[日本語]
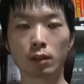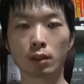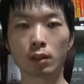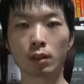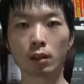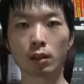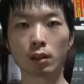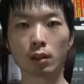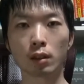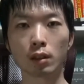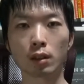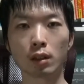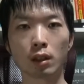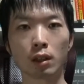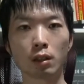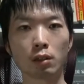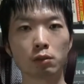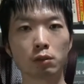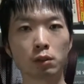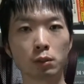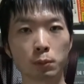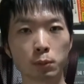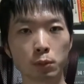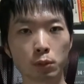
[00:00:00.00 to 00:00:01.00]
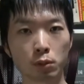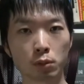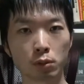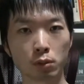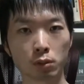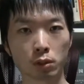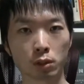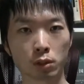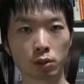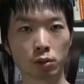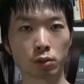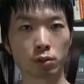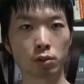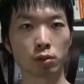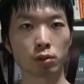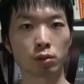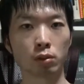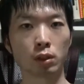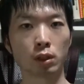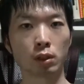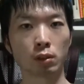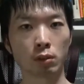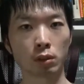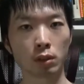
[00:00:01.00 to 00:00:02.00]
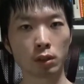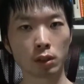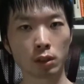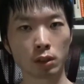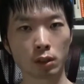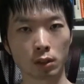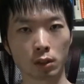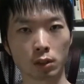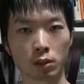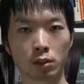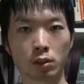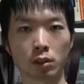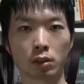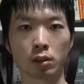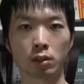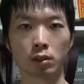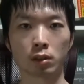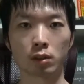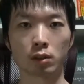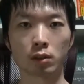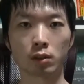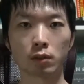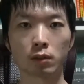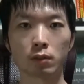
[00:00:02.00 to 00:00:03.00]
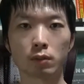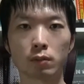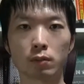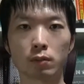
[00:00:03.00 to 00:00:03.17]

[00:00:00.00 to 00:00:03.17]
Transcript: だからアウトプットって重要だよねって話なんです